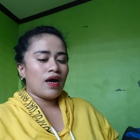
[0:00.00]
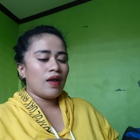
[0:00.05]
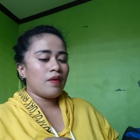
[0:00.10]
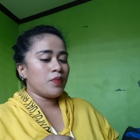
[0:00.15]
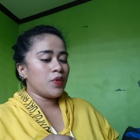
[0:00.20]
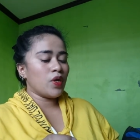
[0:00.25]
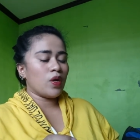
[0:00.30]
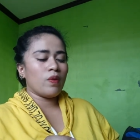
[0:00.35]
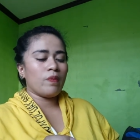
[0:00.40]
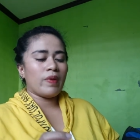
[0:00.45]

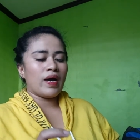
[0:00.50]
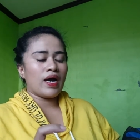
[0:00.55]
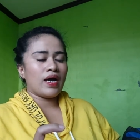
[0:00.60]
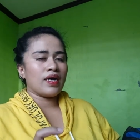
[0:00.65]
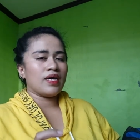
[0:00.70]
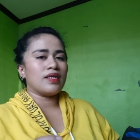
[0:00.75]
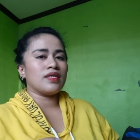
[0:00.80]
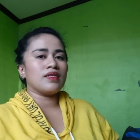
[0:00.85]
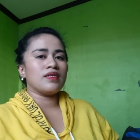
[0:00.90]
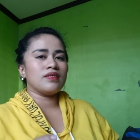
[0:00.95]
Alam niyo kung
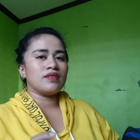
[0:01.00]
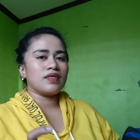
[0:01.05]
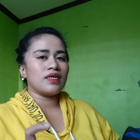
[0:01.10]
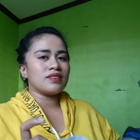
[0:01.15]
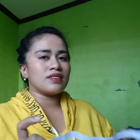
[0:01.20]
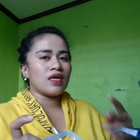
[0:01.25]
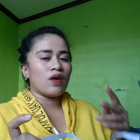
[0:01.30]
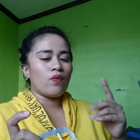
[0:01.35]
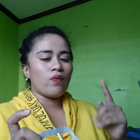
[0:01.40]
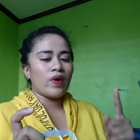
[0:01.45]
bakit?
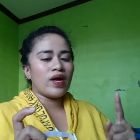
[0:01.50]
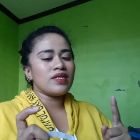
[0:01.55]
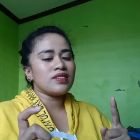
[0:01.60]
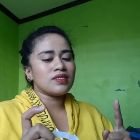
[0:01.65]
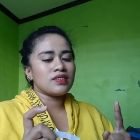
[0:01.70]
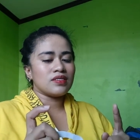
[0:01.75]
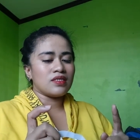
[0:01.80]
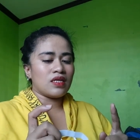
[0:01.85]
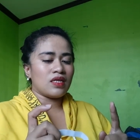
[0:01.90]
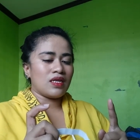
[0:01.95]
Kasi
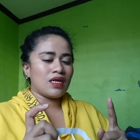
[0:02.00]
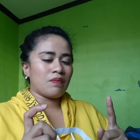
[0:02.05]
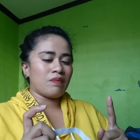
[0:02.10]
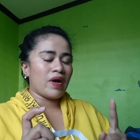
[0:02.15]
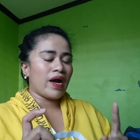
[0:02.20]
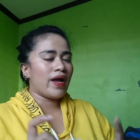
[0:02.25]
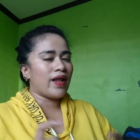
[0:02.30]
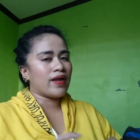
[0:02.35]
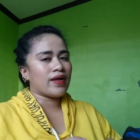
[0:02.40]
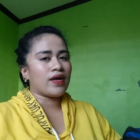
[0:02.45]
once na
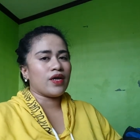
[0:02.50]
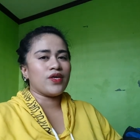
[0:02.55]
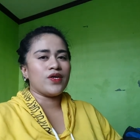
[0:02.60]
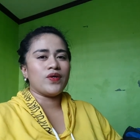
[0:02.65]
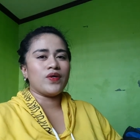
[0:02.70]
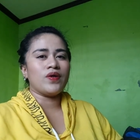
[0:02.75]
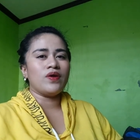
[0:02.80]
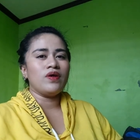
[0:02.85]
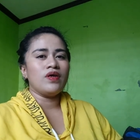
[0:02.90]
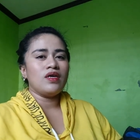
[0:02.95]
nagmahal
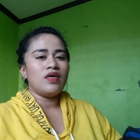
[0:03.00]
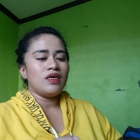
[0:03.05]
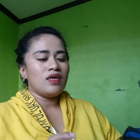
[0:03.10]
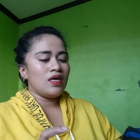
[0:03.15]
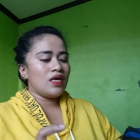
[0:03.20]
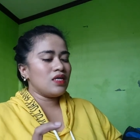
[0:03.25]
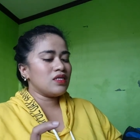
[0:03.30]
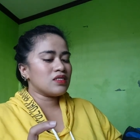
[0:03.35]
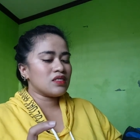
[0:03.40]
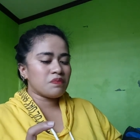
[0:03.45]
kayo,
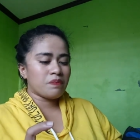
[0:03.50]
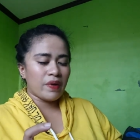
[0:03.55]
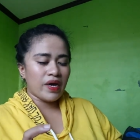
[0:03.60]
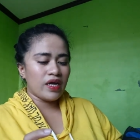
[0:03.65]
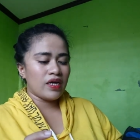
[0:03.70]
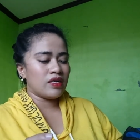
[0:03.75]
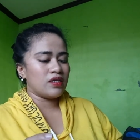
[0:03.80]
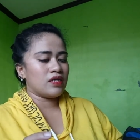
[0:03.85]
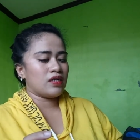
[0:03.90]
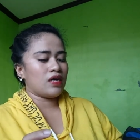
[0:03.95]

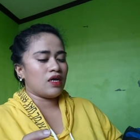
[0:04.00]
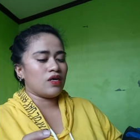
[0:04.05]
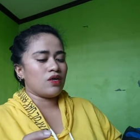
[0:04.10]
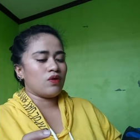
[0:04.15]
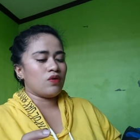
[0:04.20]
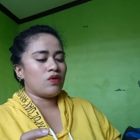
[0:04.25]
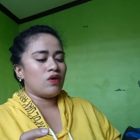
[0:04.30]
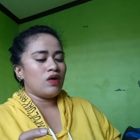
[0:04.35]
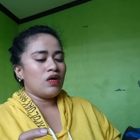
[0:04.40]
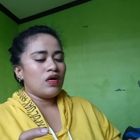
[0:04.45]
inspired
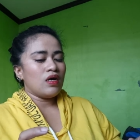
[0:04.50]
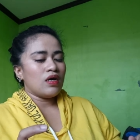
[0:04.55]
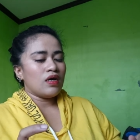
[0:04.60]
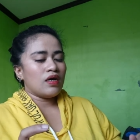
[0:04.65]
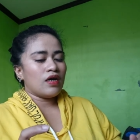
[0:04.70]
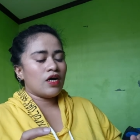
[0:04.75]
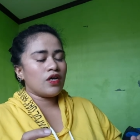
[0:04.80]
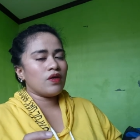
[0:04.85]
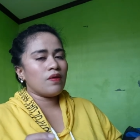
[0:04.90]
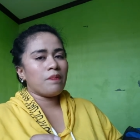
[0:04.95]
kayo,
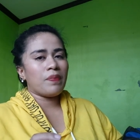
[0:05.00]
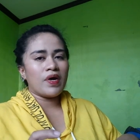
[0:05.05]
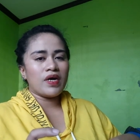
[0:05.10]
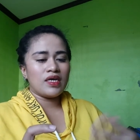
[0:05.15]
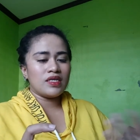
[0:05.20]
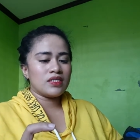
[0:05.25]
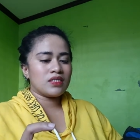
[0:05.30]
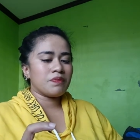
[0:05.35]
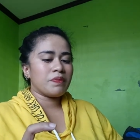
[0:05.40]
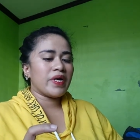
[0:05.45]
ngayon,
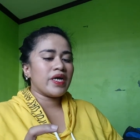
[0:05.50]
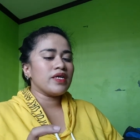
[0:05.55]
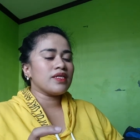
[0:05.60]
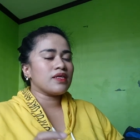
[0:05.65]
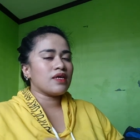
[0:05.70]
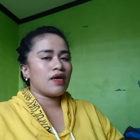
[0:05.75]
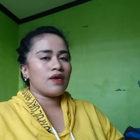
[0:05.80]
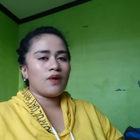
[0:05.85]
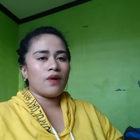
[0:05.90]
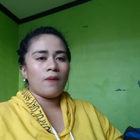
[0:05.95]
pag
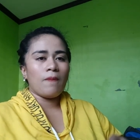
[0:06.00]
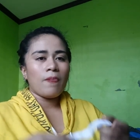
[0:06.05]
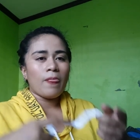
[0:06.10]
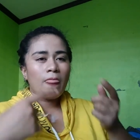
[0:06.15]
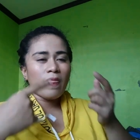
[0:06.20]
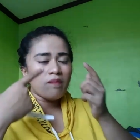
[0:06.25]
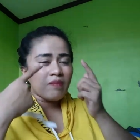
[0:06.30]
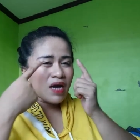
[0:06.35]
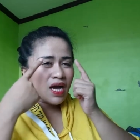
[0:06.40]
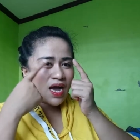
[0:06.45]
inspired kayo,
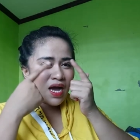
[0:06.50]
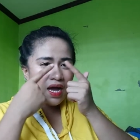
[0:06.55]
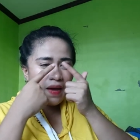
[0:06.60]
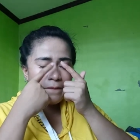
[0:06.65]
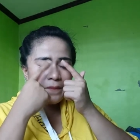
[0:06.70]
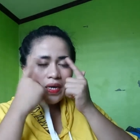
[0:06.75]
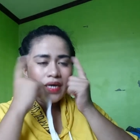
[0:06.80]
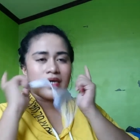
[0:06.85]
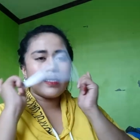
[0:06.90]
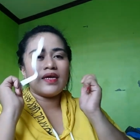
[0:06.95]

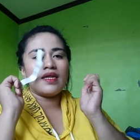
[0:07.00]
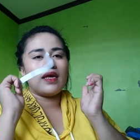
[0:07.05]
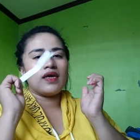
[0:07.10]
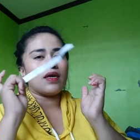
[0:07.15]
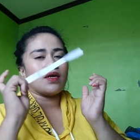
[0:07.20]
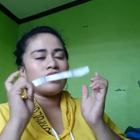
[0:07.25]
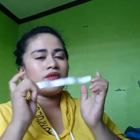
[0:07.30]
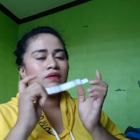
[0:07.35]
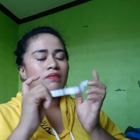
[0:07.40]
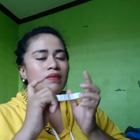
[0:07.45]

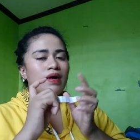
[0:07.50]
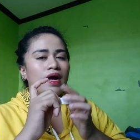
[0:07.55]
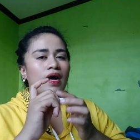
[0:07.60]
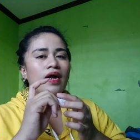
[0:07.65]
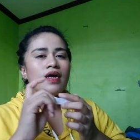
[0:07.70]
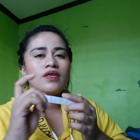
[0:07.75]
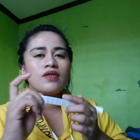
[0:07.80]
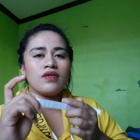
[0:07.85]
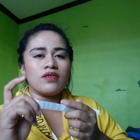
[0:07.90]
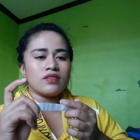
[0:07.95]
makakapagkilay kayo ng
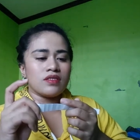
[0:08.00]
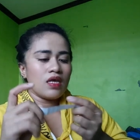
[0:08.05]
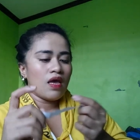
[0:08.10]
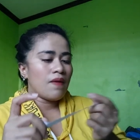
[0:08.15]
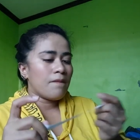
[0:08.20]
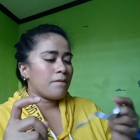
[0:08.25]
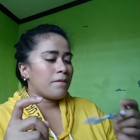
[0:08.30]
maayos.